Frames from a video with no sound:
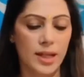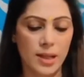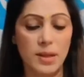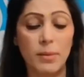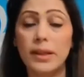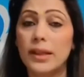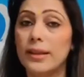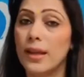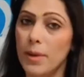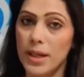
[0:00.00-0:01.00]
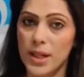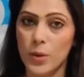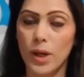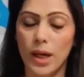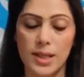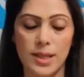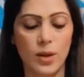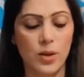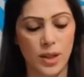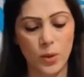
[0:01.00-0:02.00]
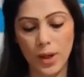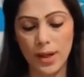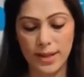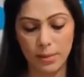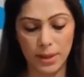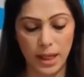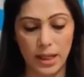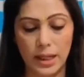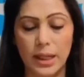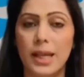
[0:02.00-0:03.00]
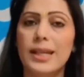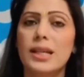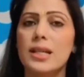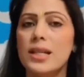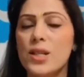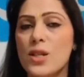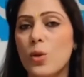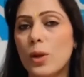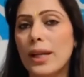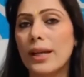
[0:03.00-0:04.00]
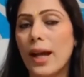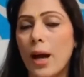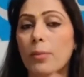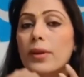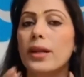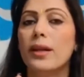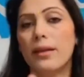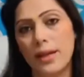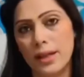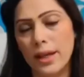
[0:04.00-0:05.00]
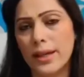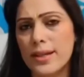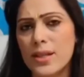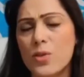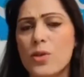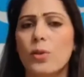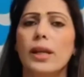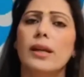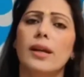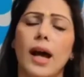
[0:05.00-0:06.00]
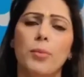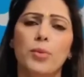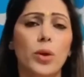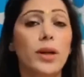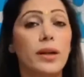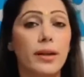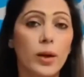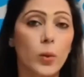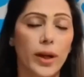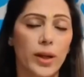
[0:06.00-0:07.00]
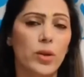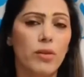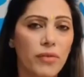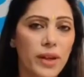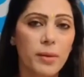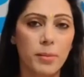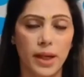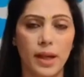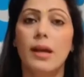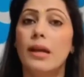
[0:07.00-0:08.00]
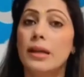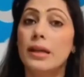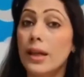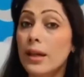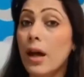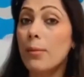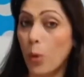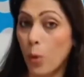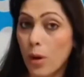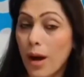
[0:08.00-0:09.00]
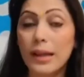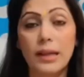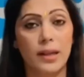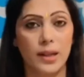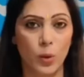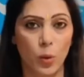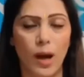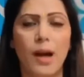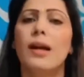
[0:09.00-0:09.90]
सबसे पहले देखते हैं हमारे चारों कार्ड से और चारों कार्ड से बता रहे हैं कि किसी चीज को लेकर आप क्लियर नहीं है किसी चीज को लेकर आप थोड़े डरे हुए हैं थोड़े फियर में हैं कि ये काम होगा या नहीं होगा